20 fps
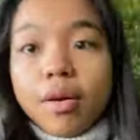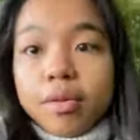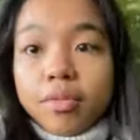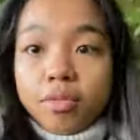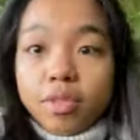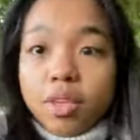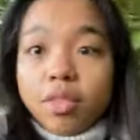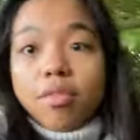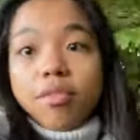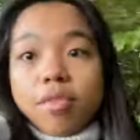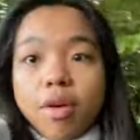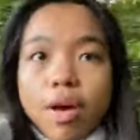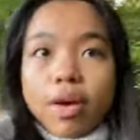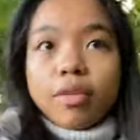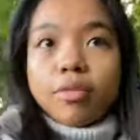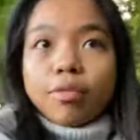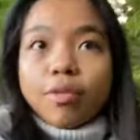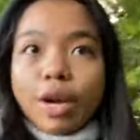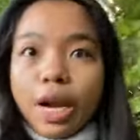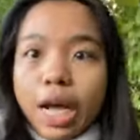Dito
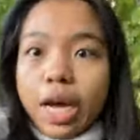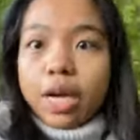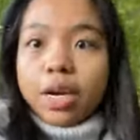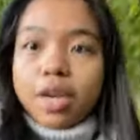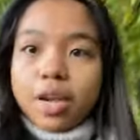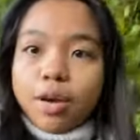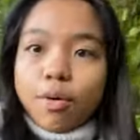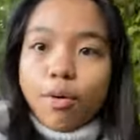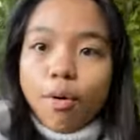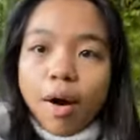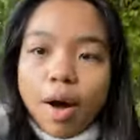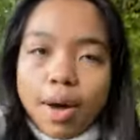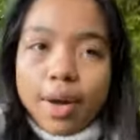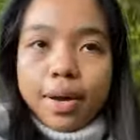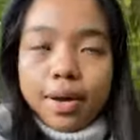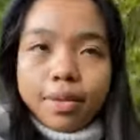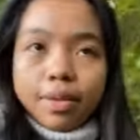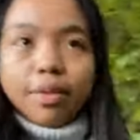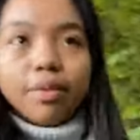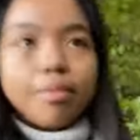guys, walang
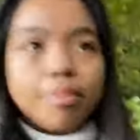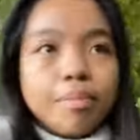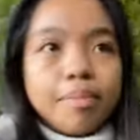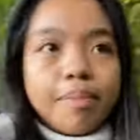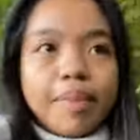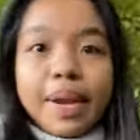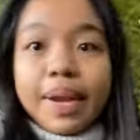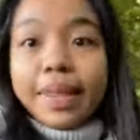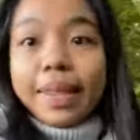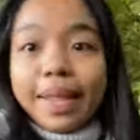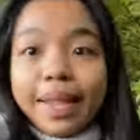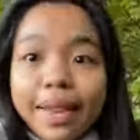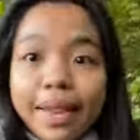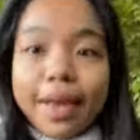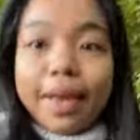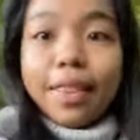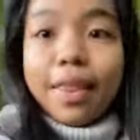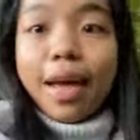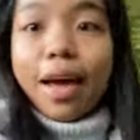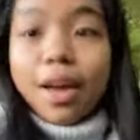liguan Palitan
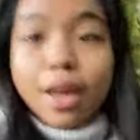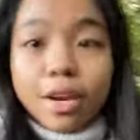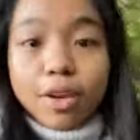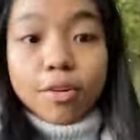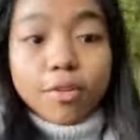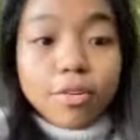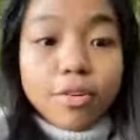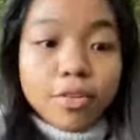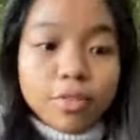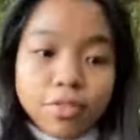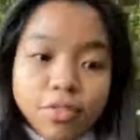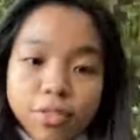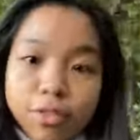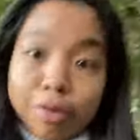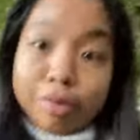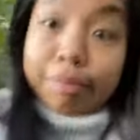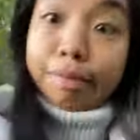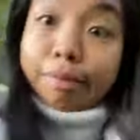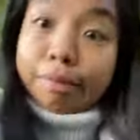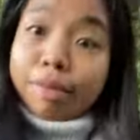lang ng ano.
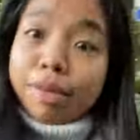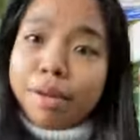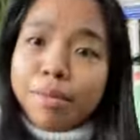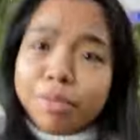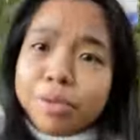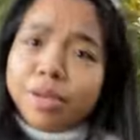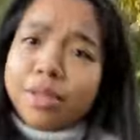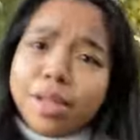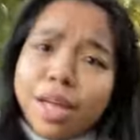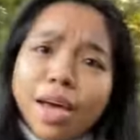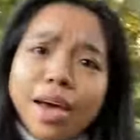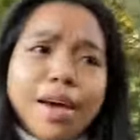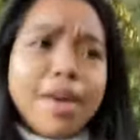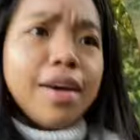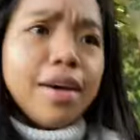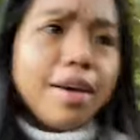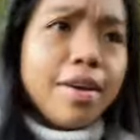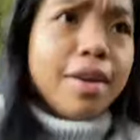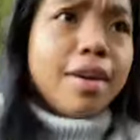Alam nyo na,